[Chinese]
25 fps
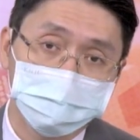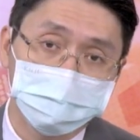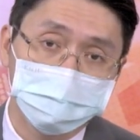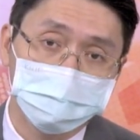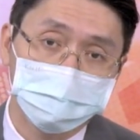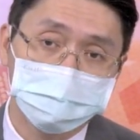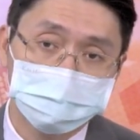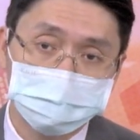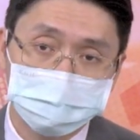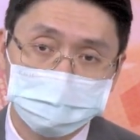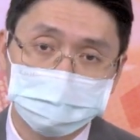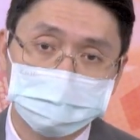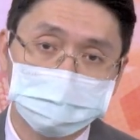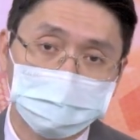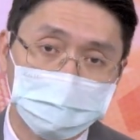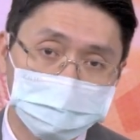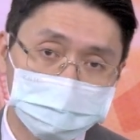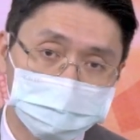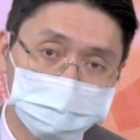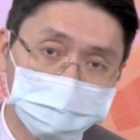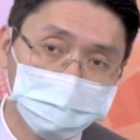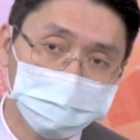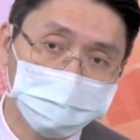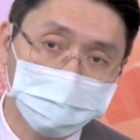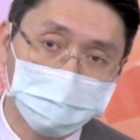一次三
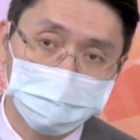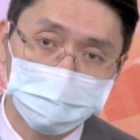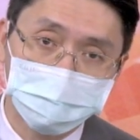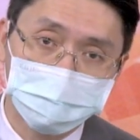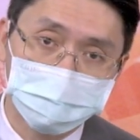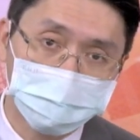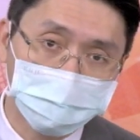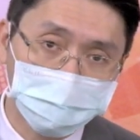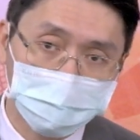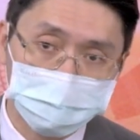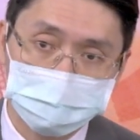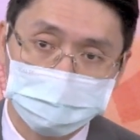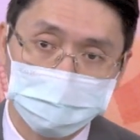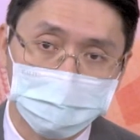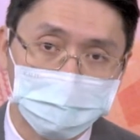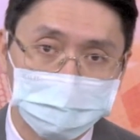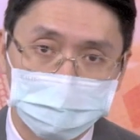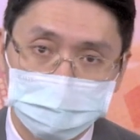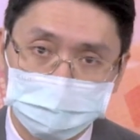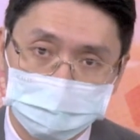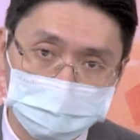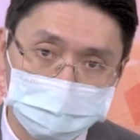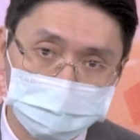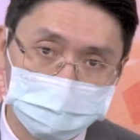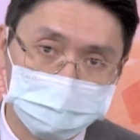十三趴，两
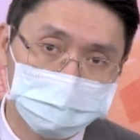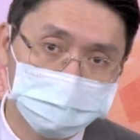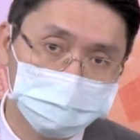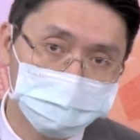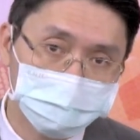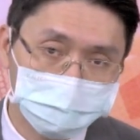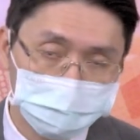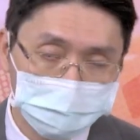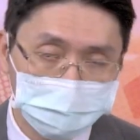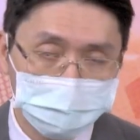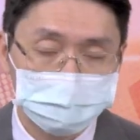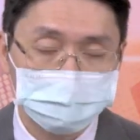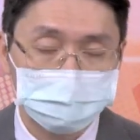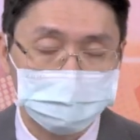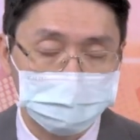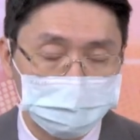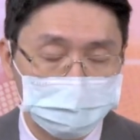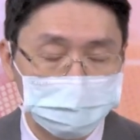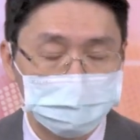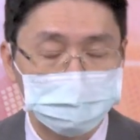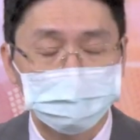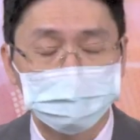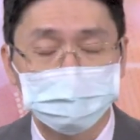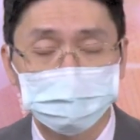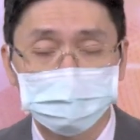趟可能就五六成。
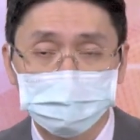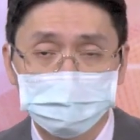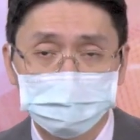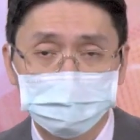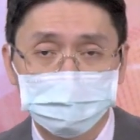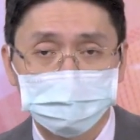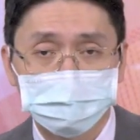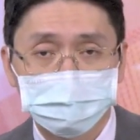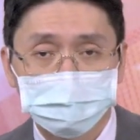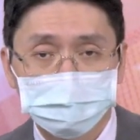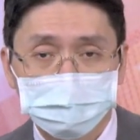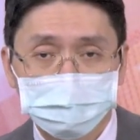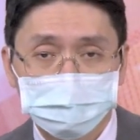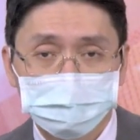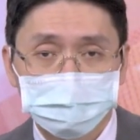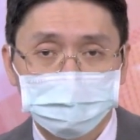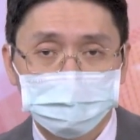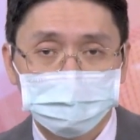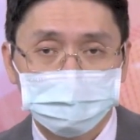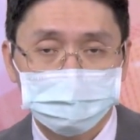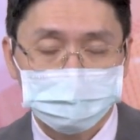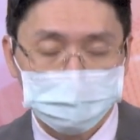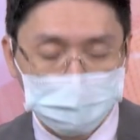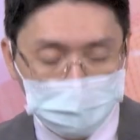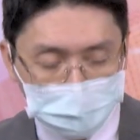
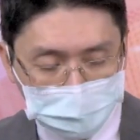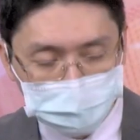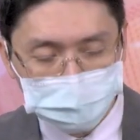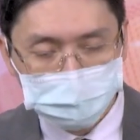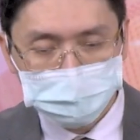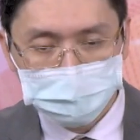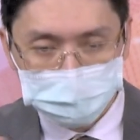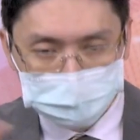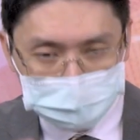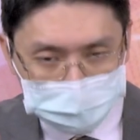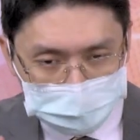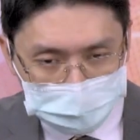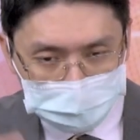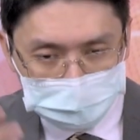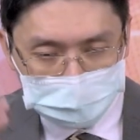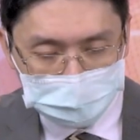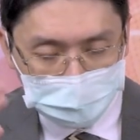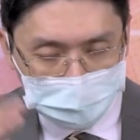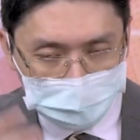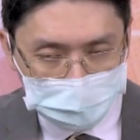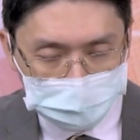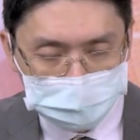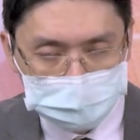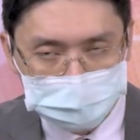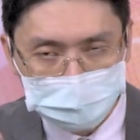所以好股票就是这样
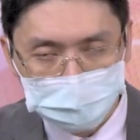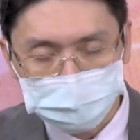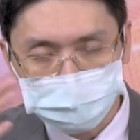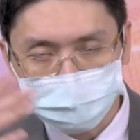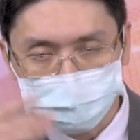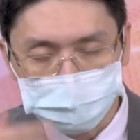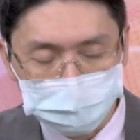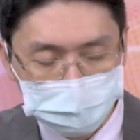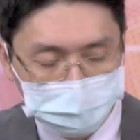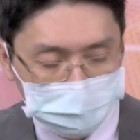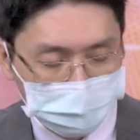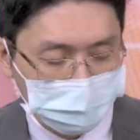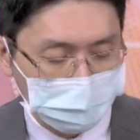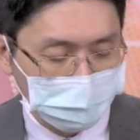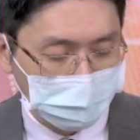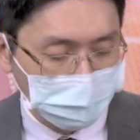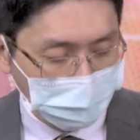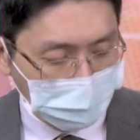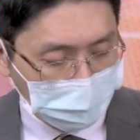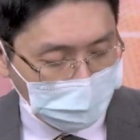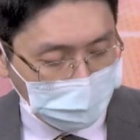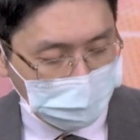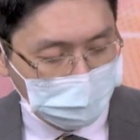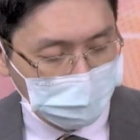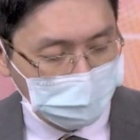来回操作。
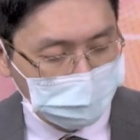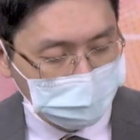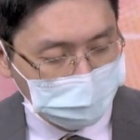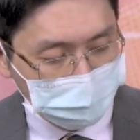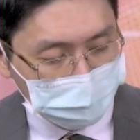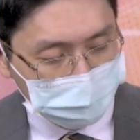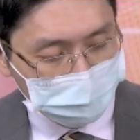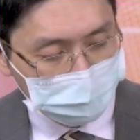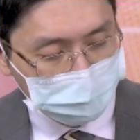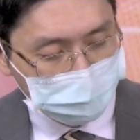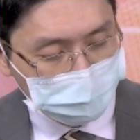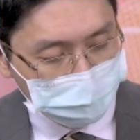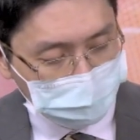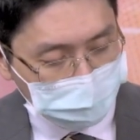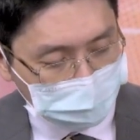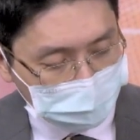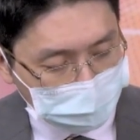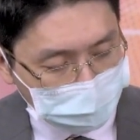那卖掉之后呢，就全